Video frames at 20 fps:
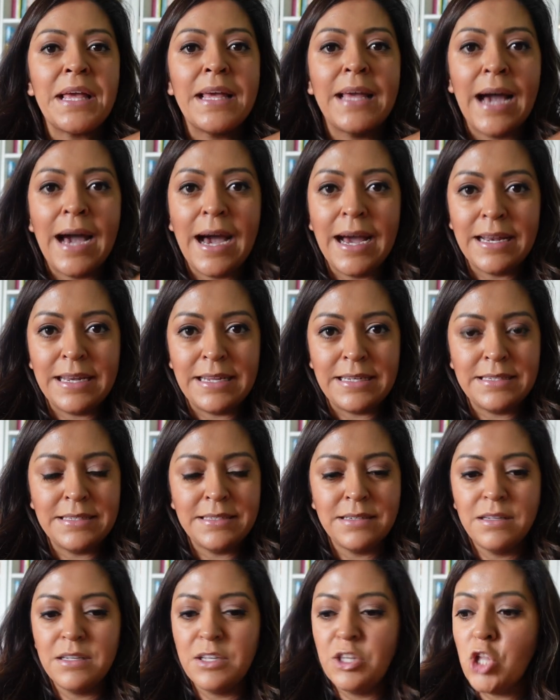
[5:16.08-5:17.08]
Gar
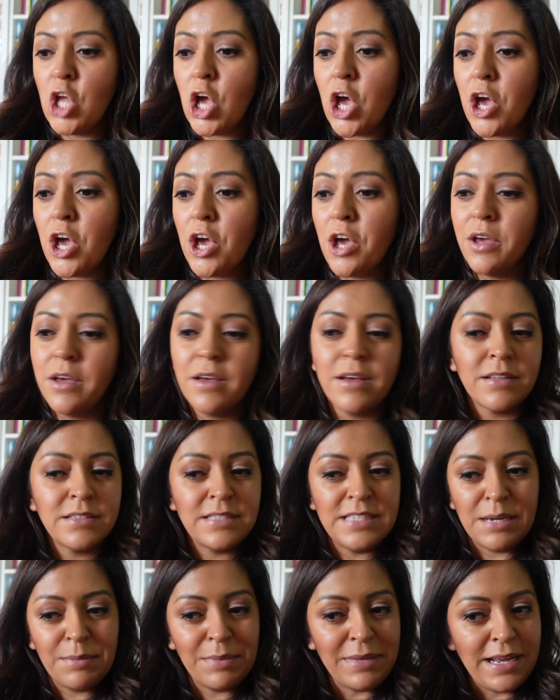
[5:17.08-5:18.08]
nicht. Ne?
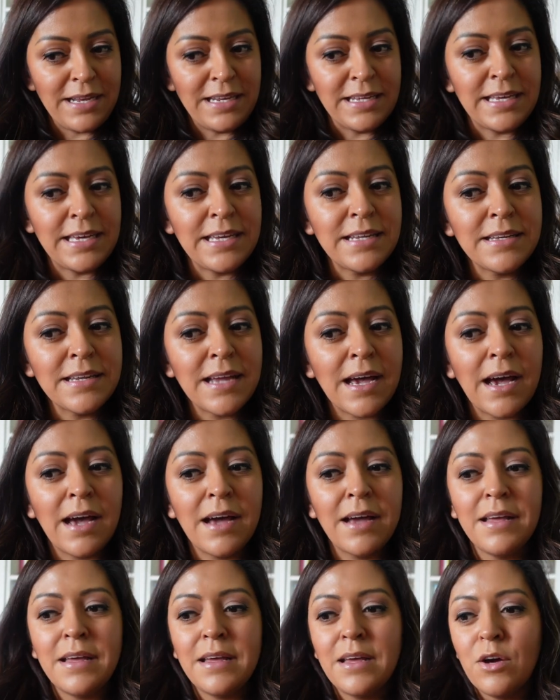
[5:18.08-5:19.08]
Sie haben kleine
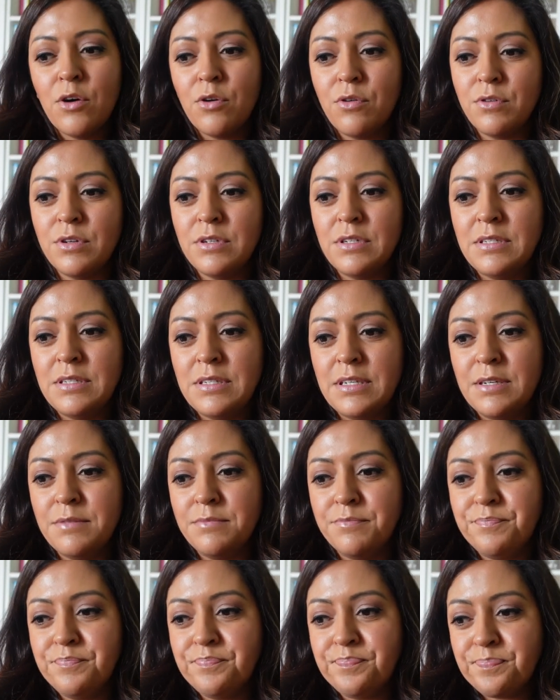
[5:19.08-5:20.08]
Kinder und
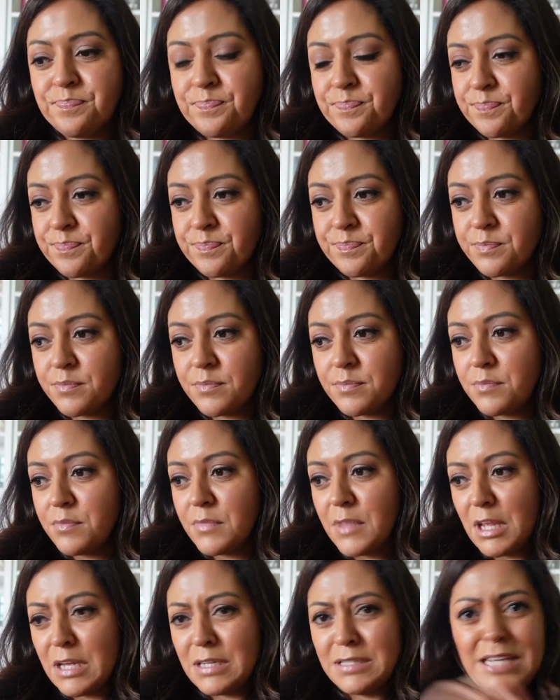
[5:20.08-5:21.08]
ähm,
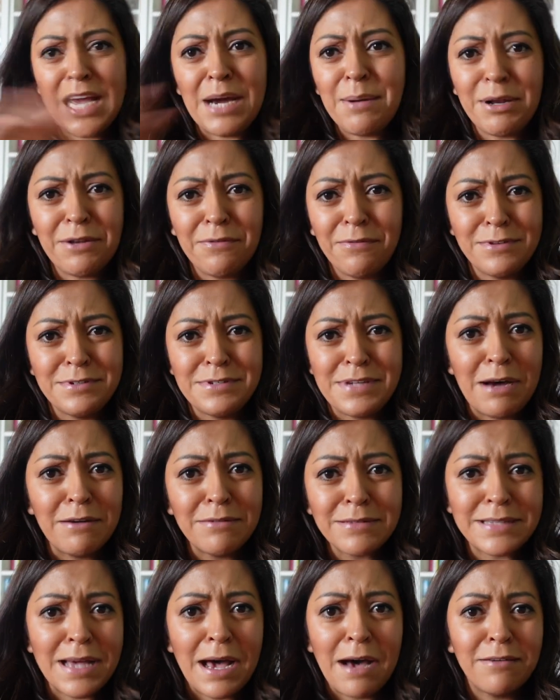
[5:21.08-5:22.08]
sie arbeiten von zu
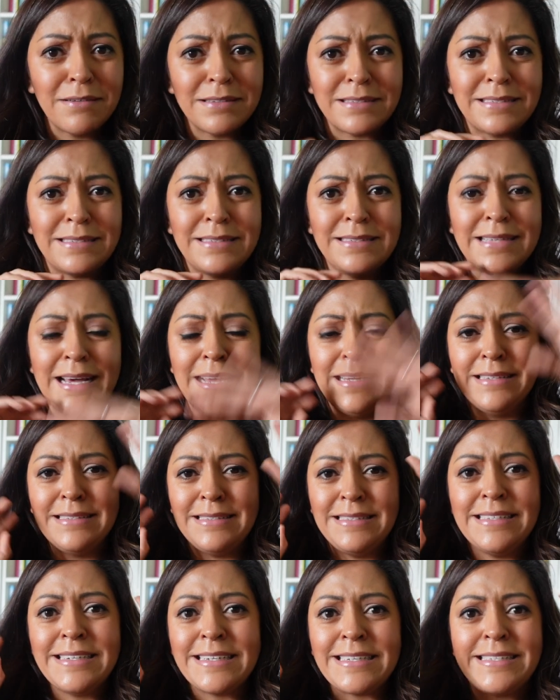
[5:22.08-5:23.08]
Hause aus. Das ist
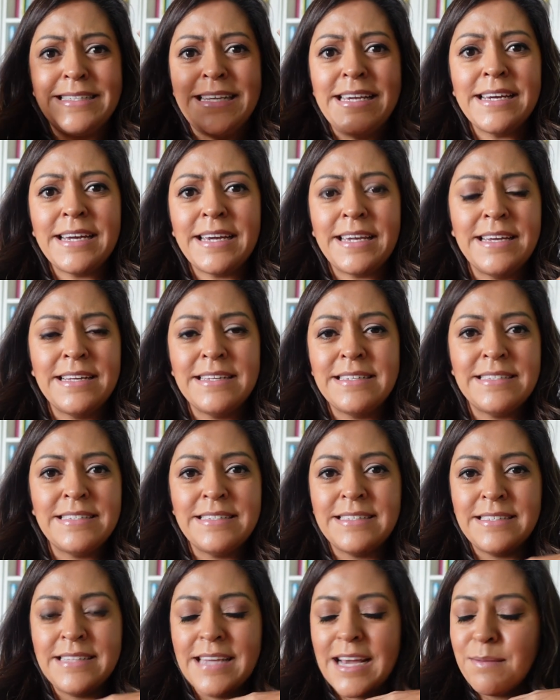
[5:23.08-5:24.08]
alles die Kriterien.
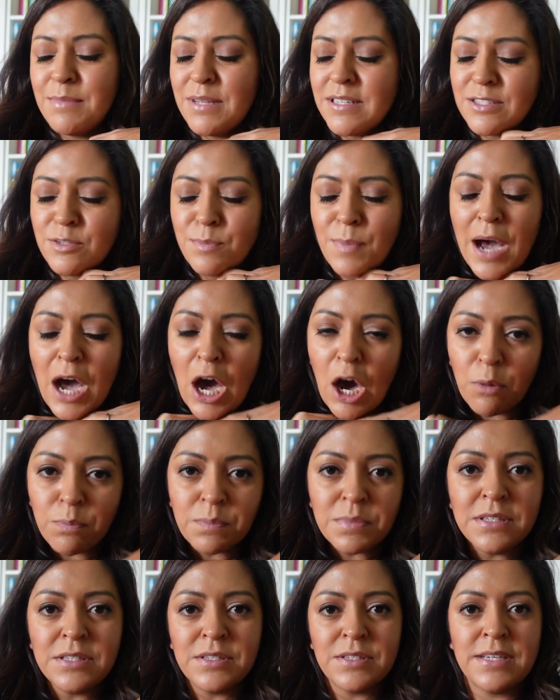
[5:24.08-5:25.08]
Sie haben das
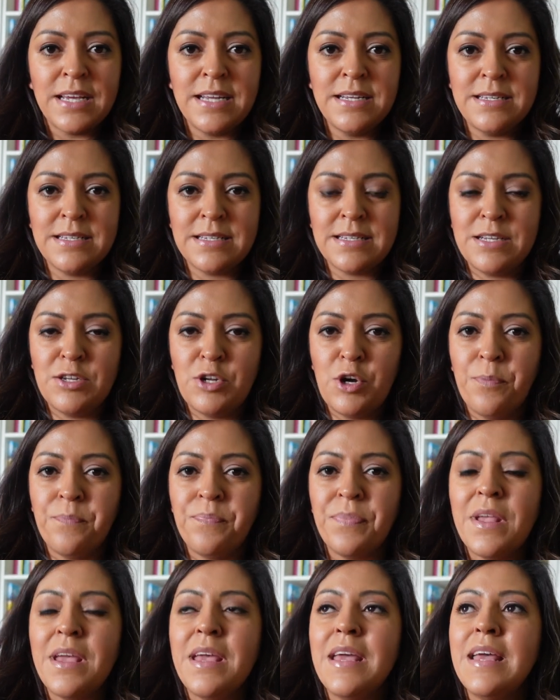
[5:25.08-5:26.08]
überhaupt nicht zur Kenntnis genommen.